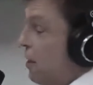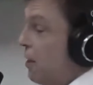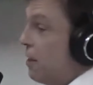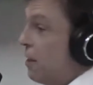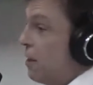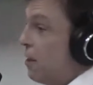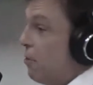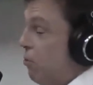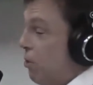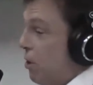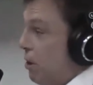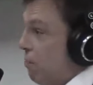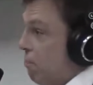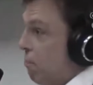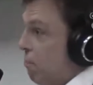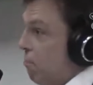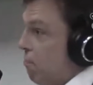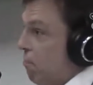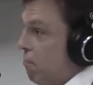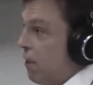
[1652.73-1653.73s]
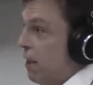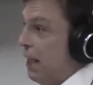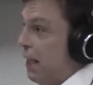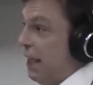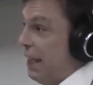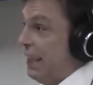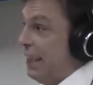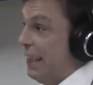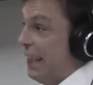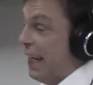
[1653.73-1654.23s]
Так вот,
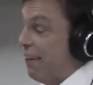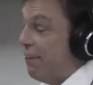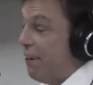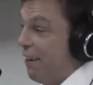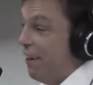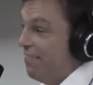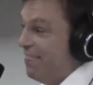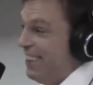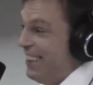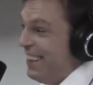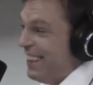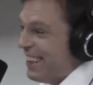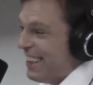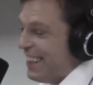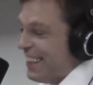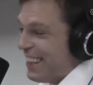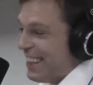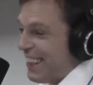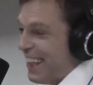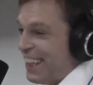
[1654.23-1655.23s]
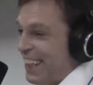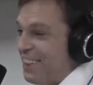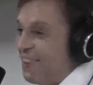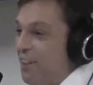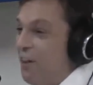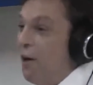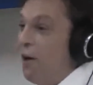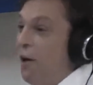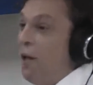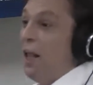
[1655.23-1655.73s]
я вам честно скажу,
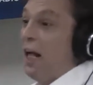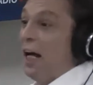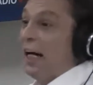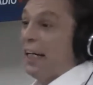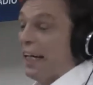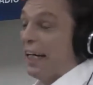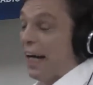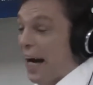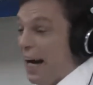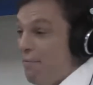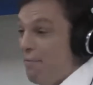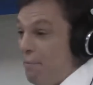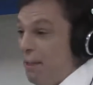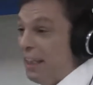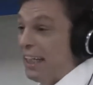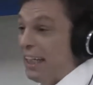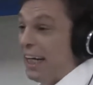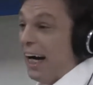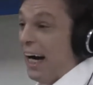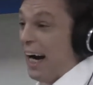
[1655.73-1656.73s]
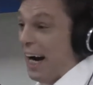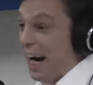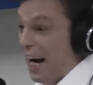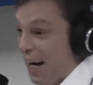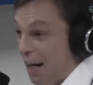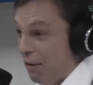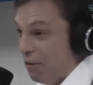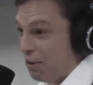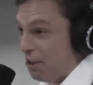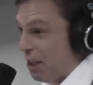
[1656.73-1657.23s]
классикой, я так понимаю.
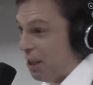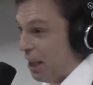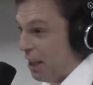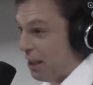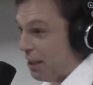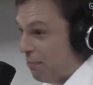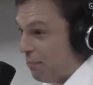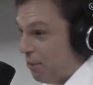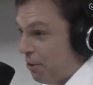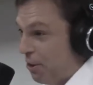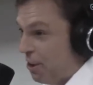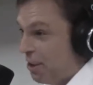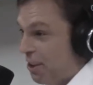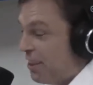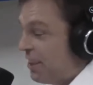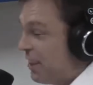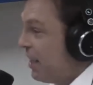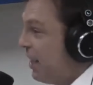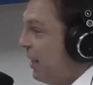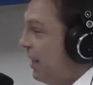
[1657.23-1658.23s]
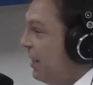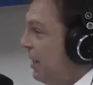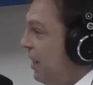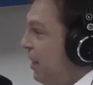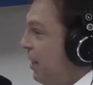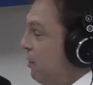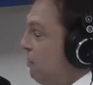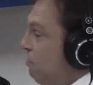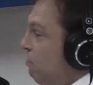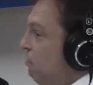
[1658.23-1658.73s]
каминг-аут сейчас будет, Сергей
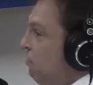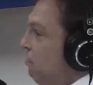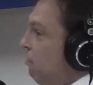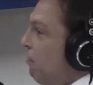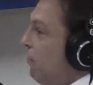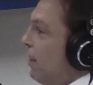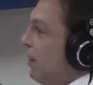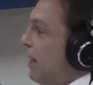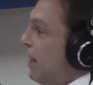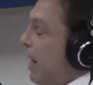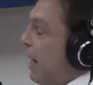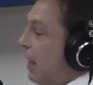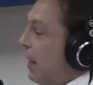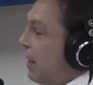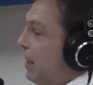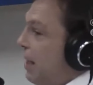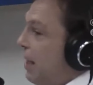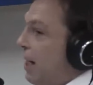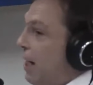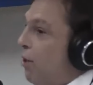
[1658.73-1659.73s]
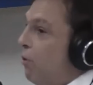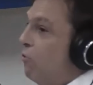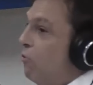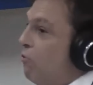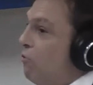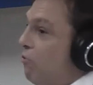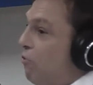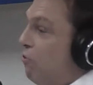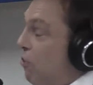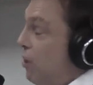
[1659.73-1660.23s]
Андреевич. Держитесь. Когда
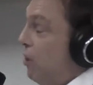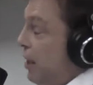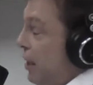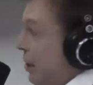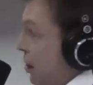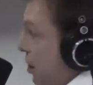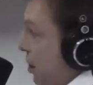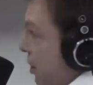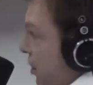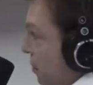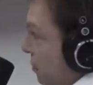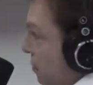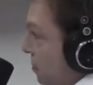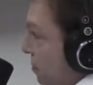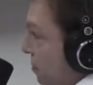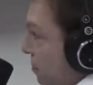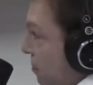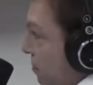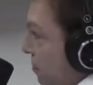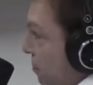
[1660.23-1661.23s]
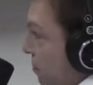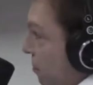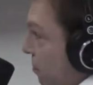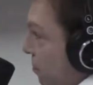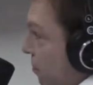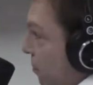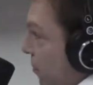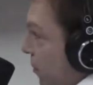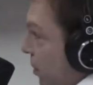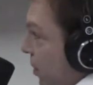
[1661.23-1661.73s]
он вышел,
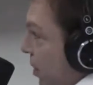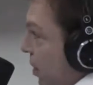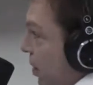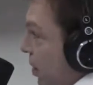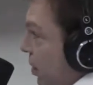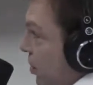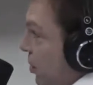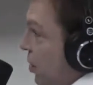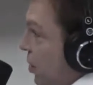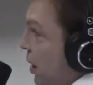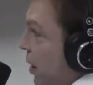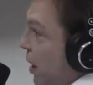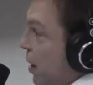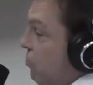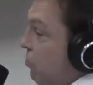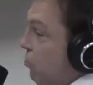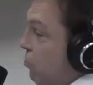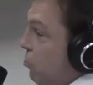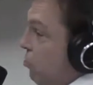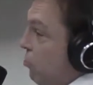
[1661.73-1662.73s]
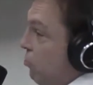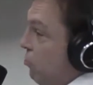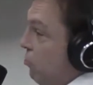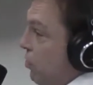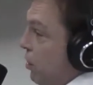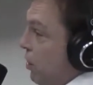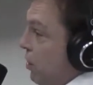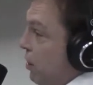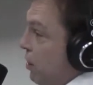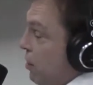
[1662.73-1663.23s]
и я его
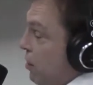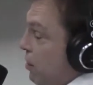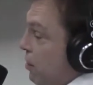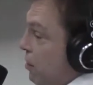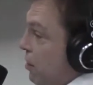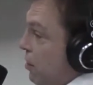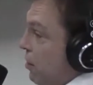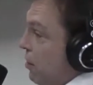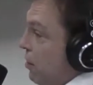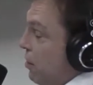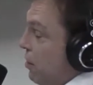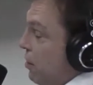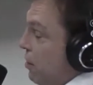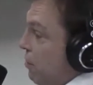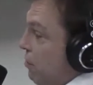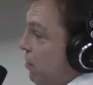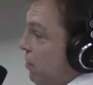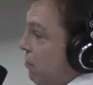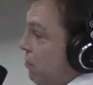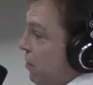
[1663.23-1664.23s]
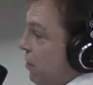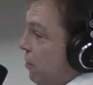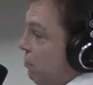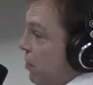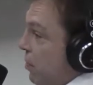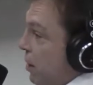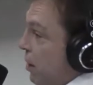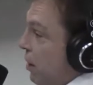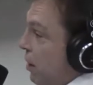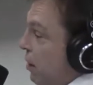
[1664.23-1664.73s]
увидел, значит, со своей
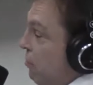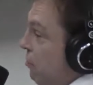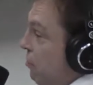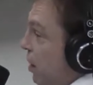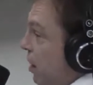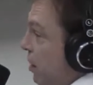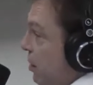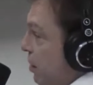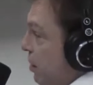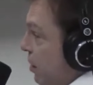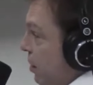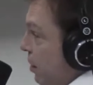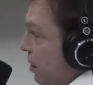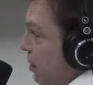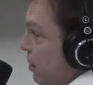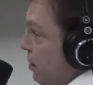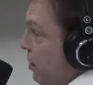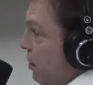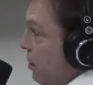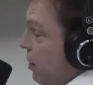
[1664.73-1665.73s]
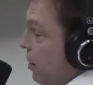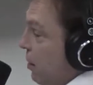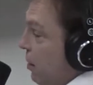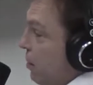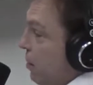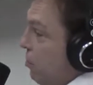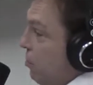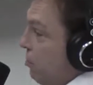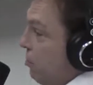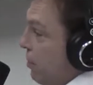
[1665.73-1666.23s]
фамилией в газете, я
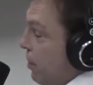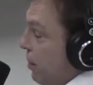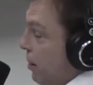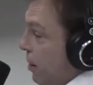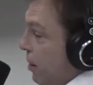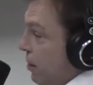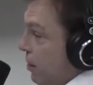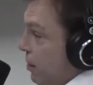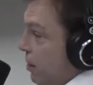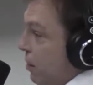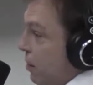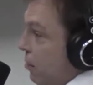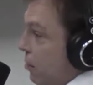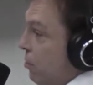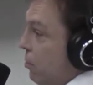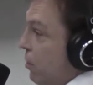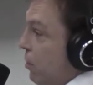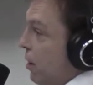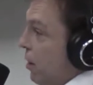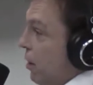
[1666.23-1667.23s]
сходил, купил газету.